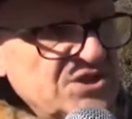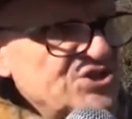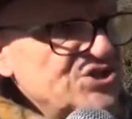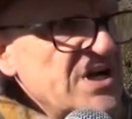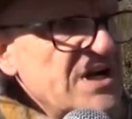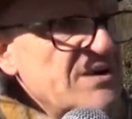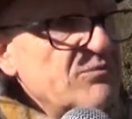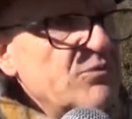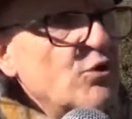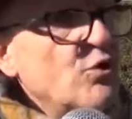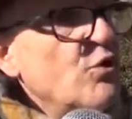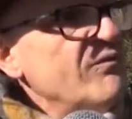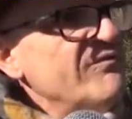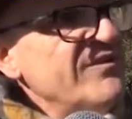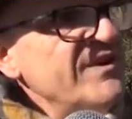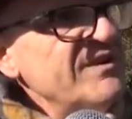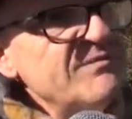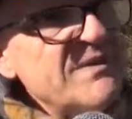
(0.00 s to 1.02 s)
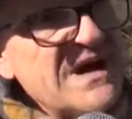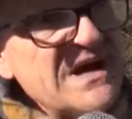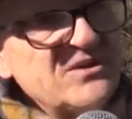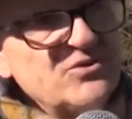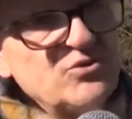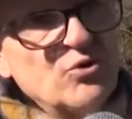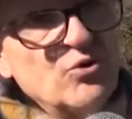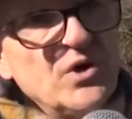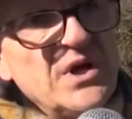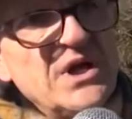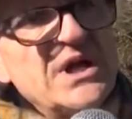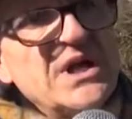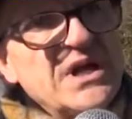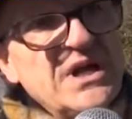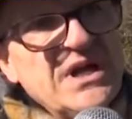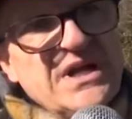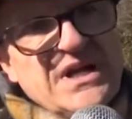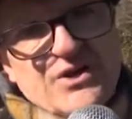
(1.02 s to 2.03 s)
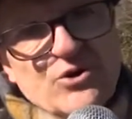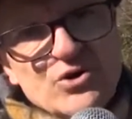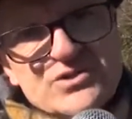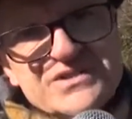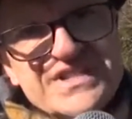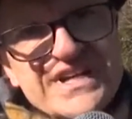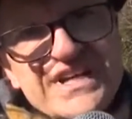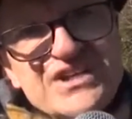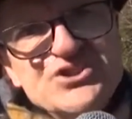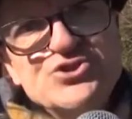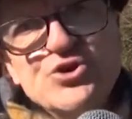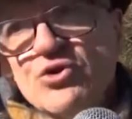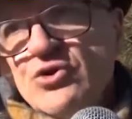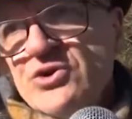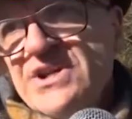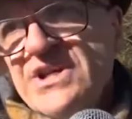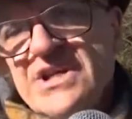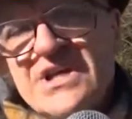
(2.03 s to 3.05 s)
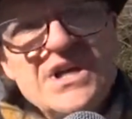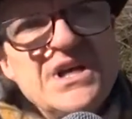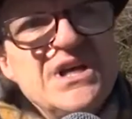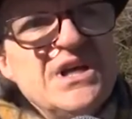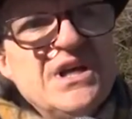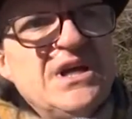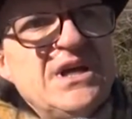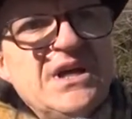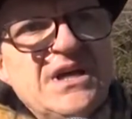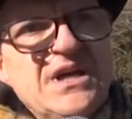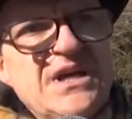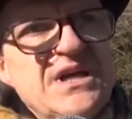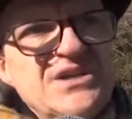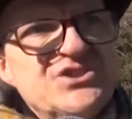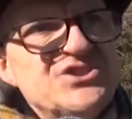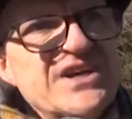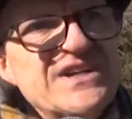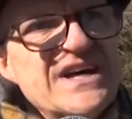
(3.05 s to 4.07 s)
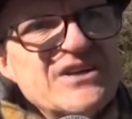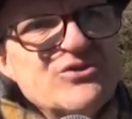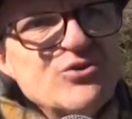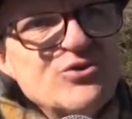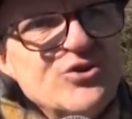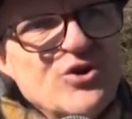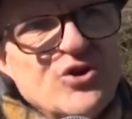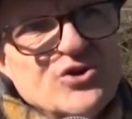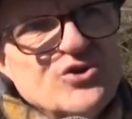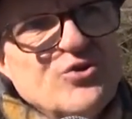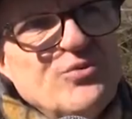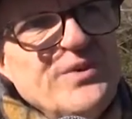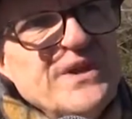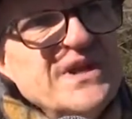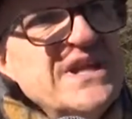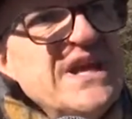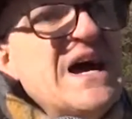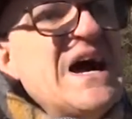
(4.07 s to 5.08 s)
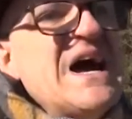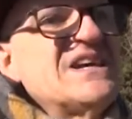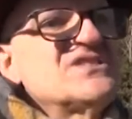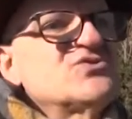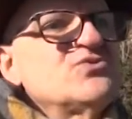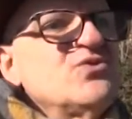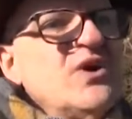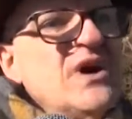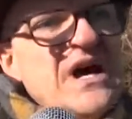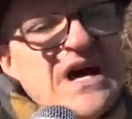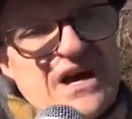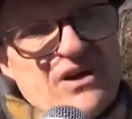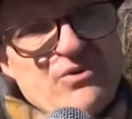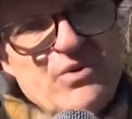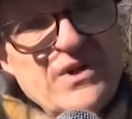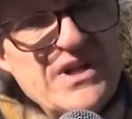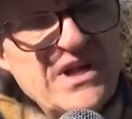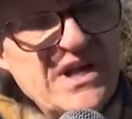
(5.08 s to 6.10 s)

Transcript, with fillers: diciamo, confermando le nostre ragioni eh, ci ha dato torto perché a, a,